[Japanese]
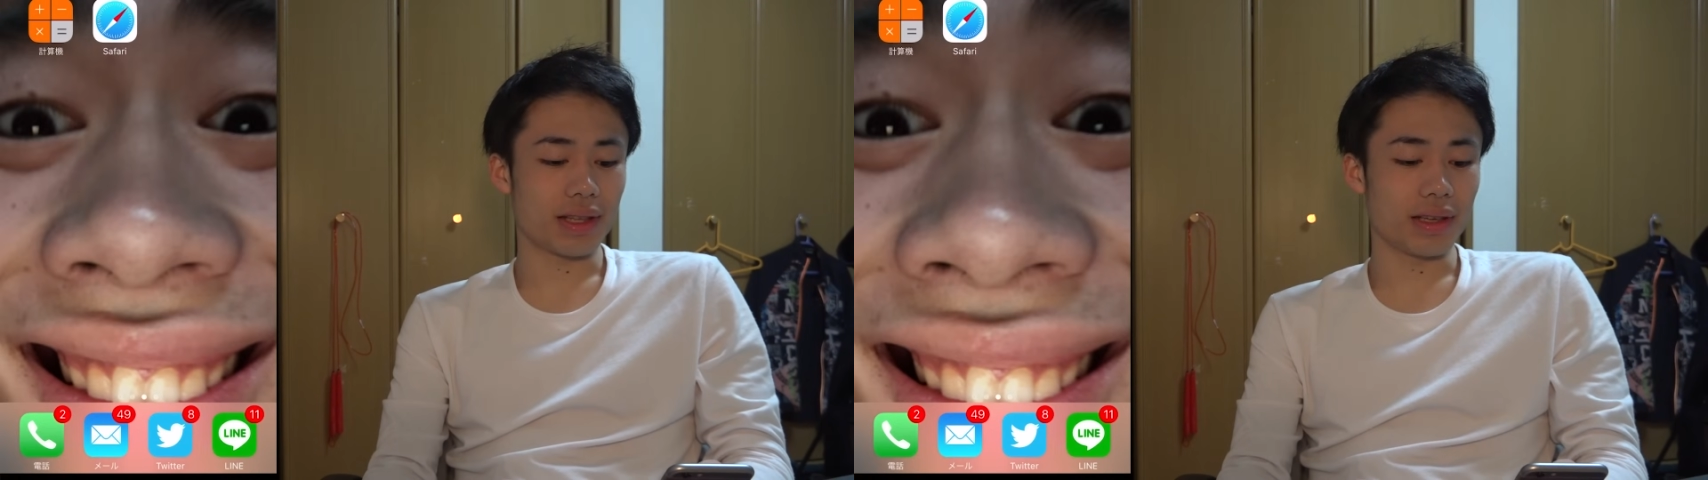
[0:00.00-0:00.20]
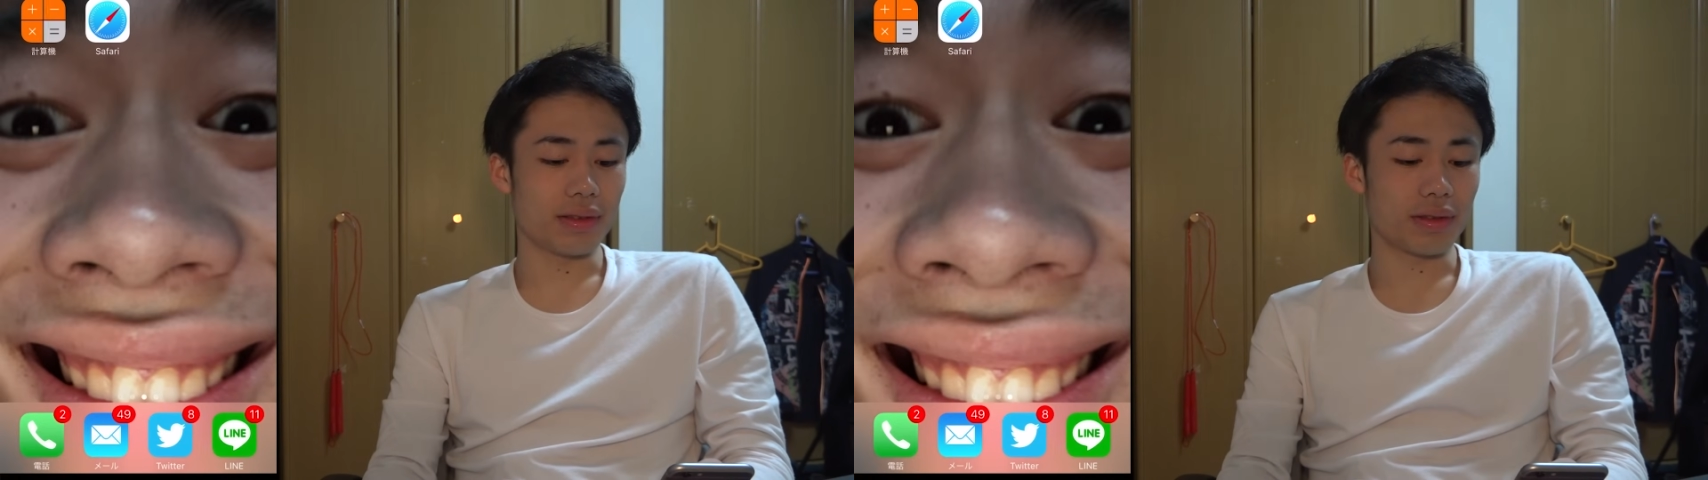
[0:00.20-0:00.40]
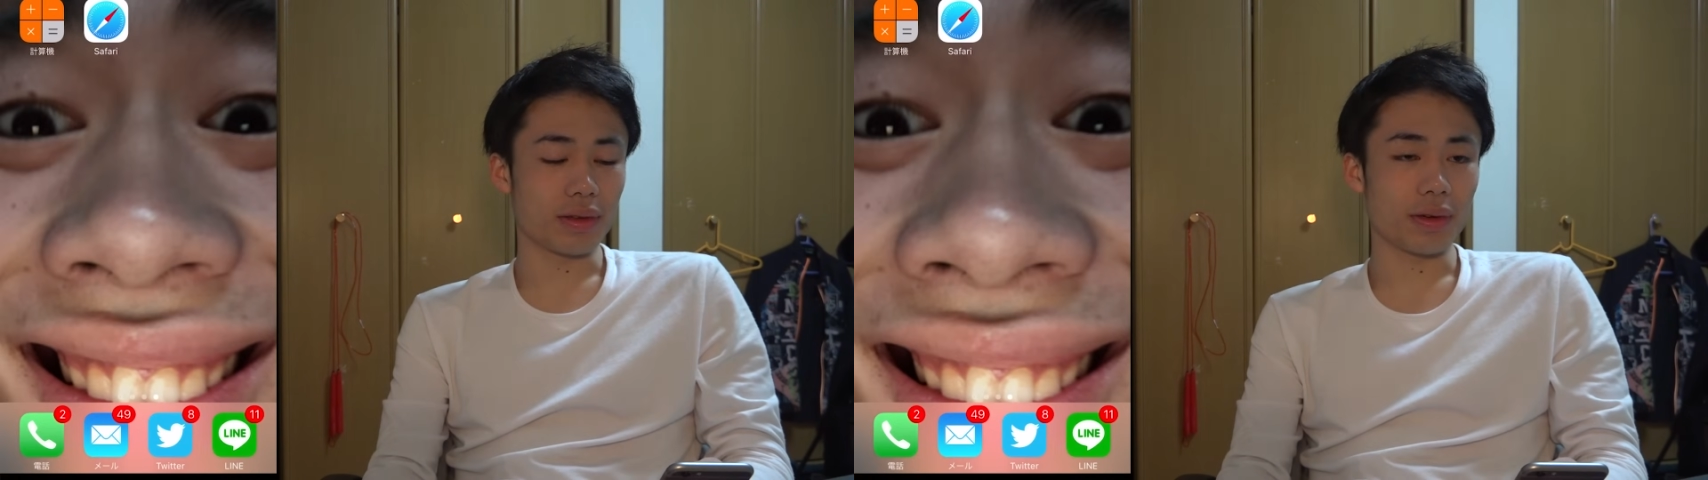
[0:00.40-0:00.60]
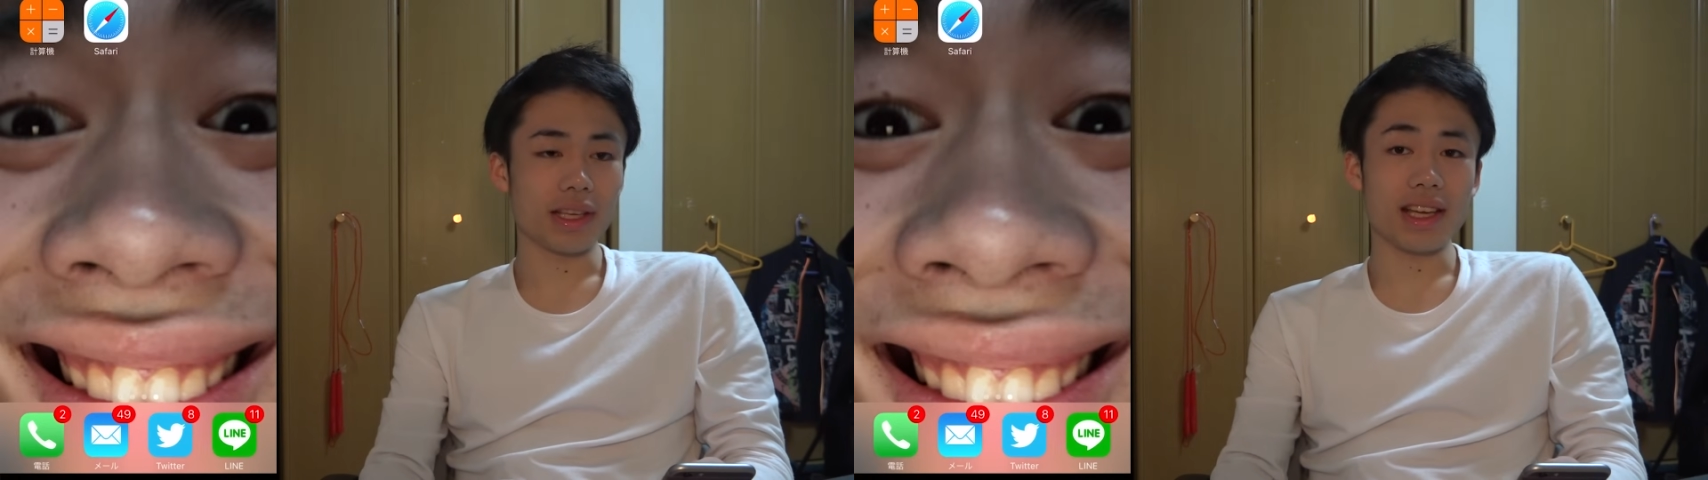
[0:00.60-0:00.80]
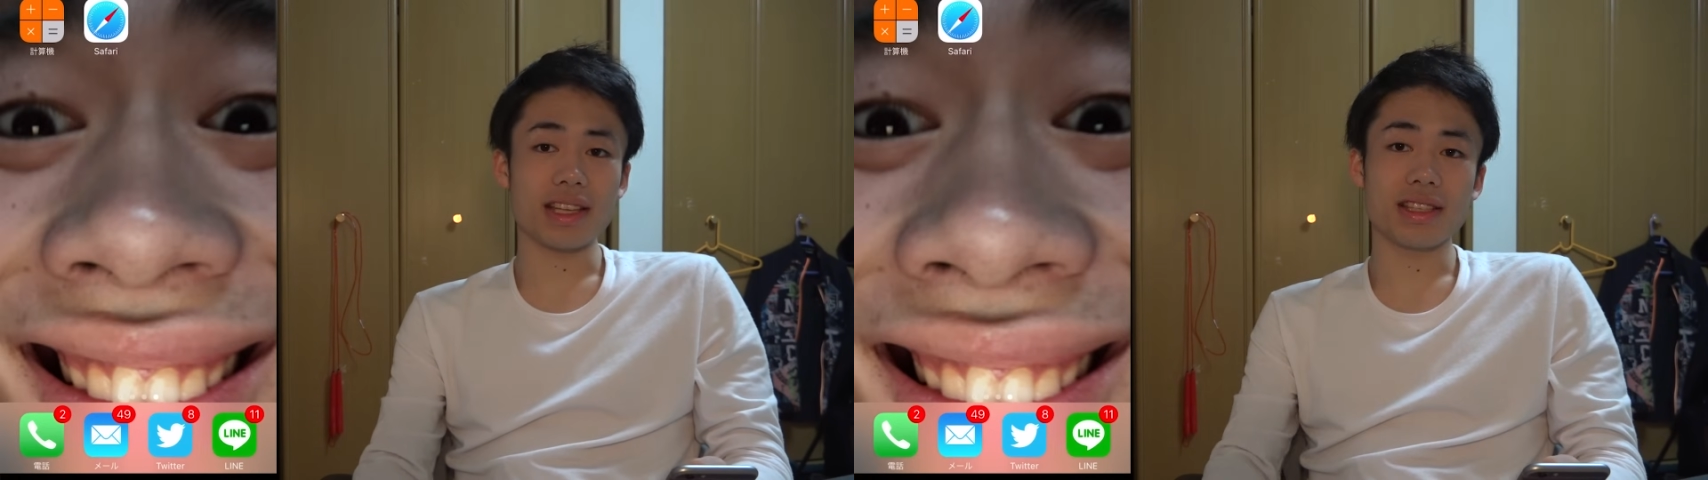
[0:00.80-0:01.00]
ていうのはと
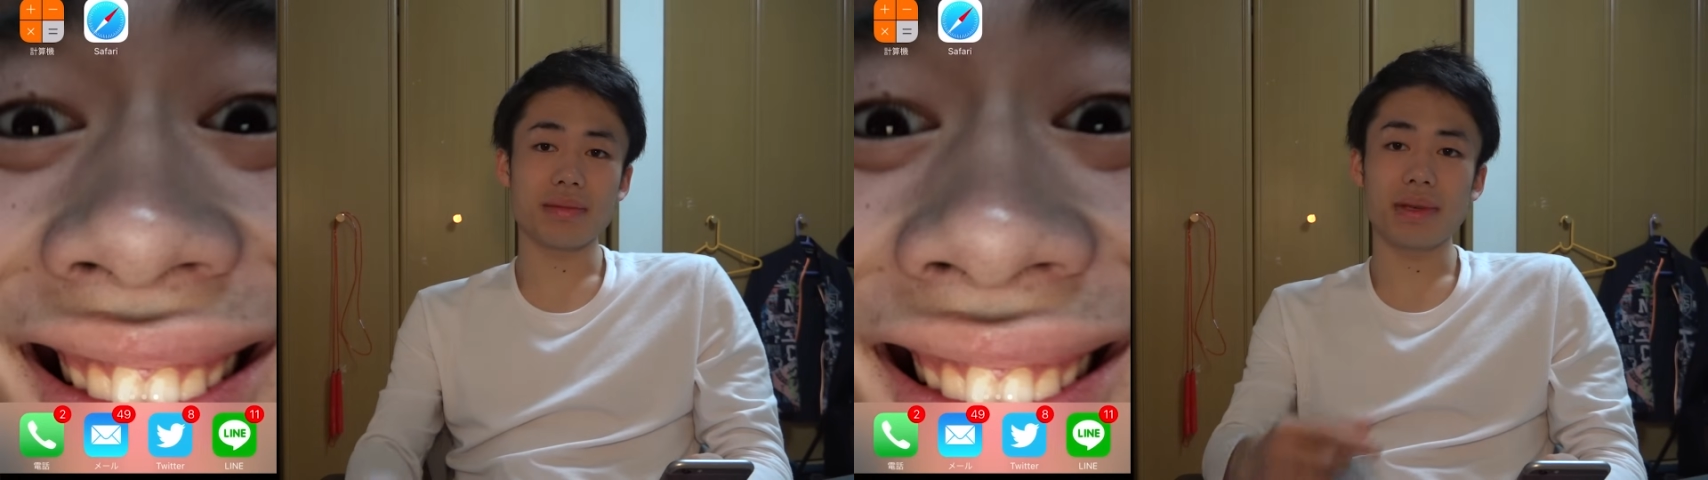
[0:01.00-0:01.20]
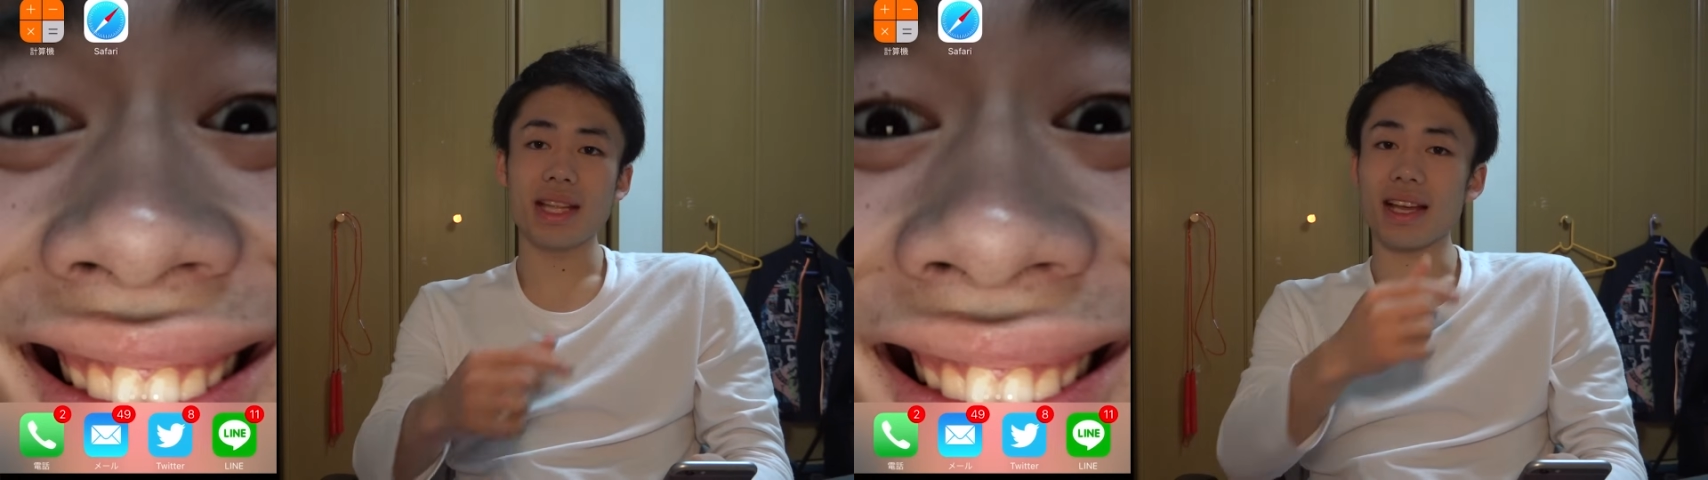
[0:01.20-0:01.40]
りあえず見